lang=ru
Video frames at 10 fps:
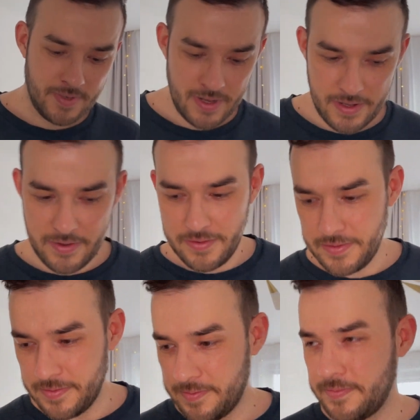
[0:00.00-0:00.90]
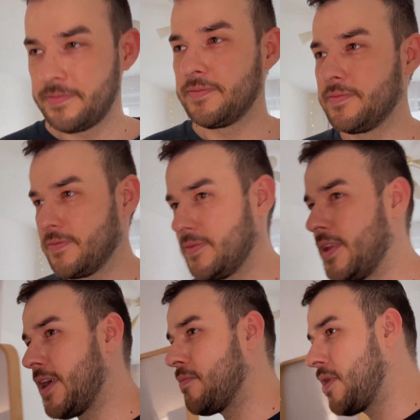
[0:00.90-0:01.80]
И Насип уже знает, что там.
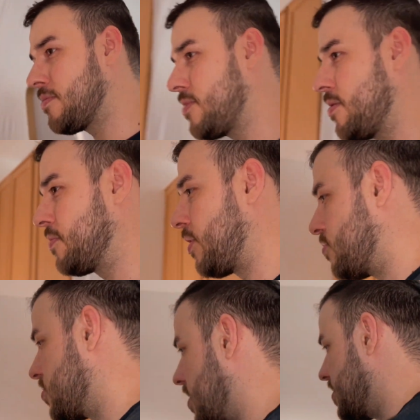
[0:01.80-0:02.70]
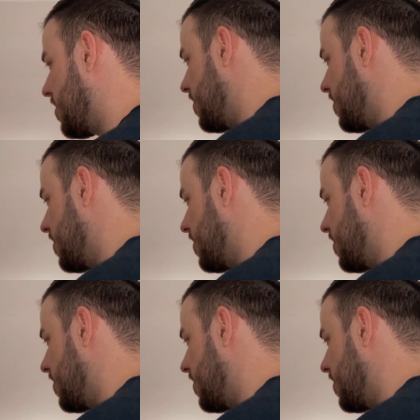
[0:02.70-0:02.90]
Да, мама, мама потому что сказала.